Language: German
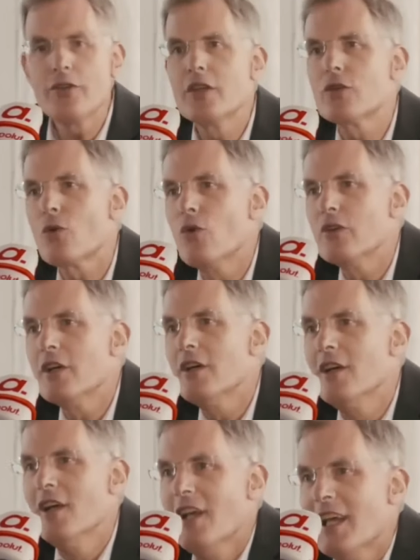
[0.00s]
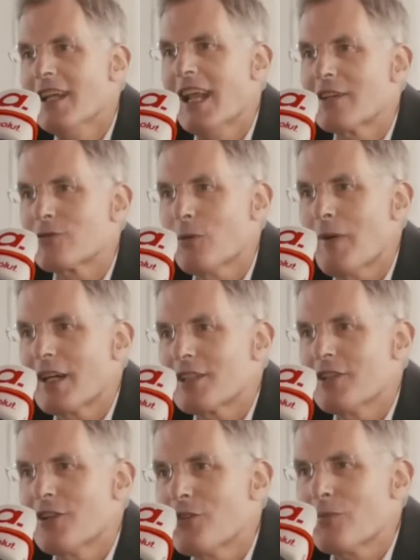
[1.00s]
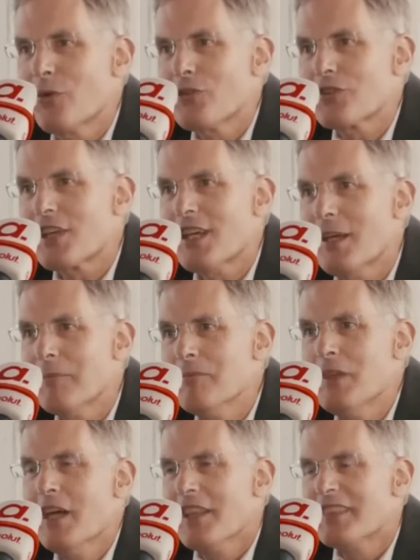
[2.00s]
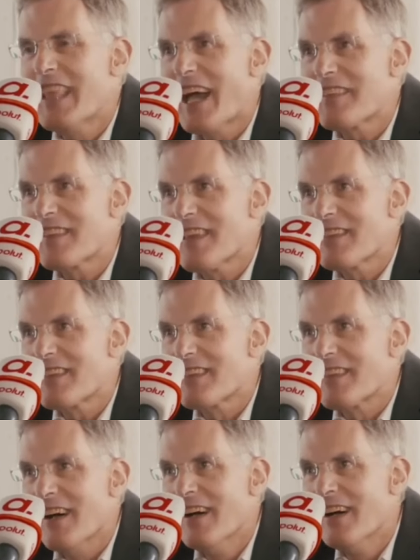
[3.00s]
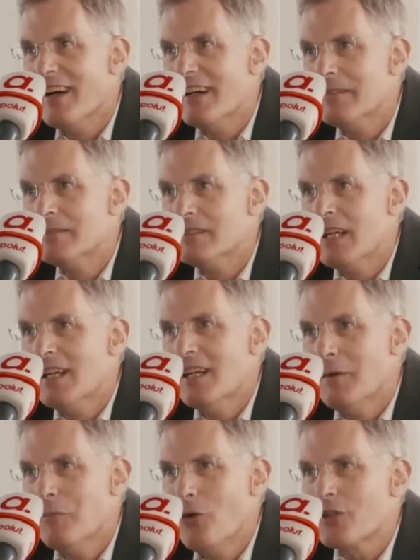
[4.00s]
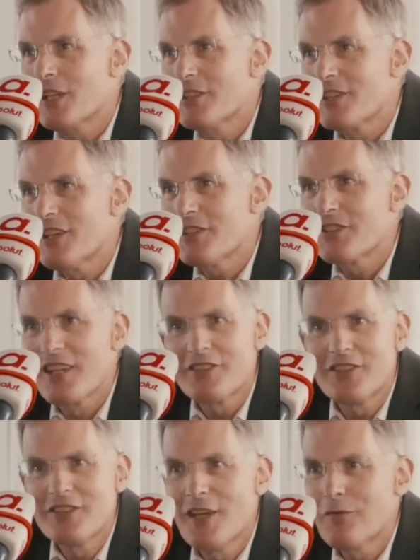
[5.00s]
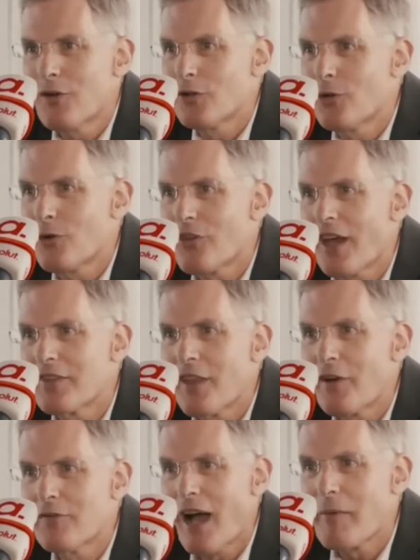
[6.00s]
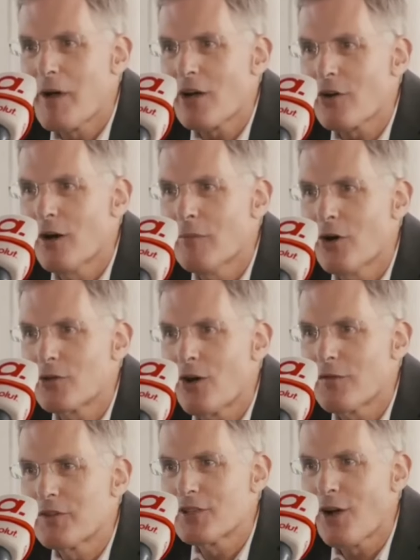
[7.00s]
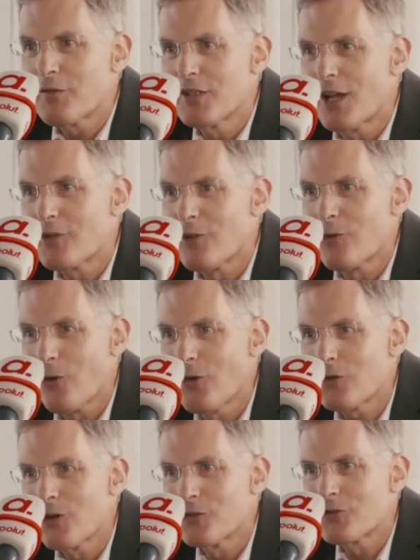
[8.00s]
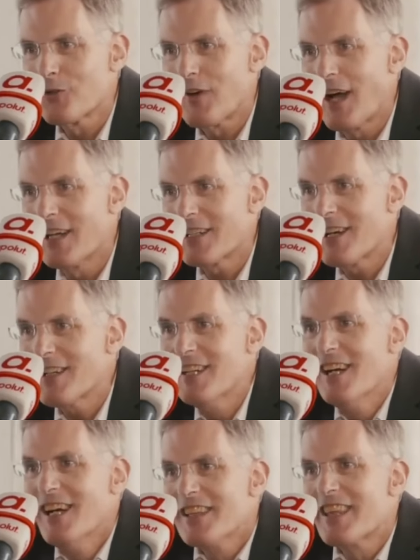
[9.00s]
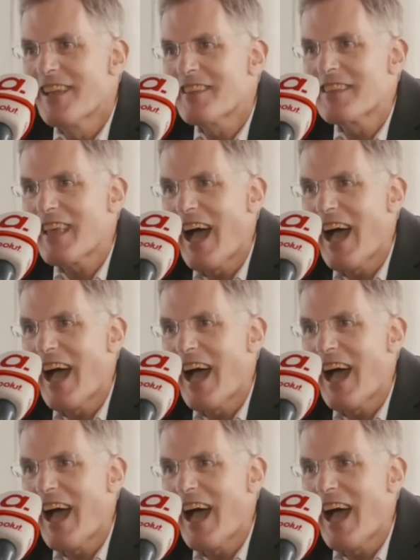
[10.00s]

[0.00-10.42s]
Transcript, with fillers: nicht ohne Elektromagnetismus geben, dass es möglich ist, dass ich hier von Lausanne nach Weimar komme und hoffentlich auch wieder zurück und so weiter. Das ist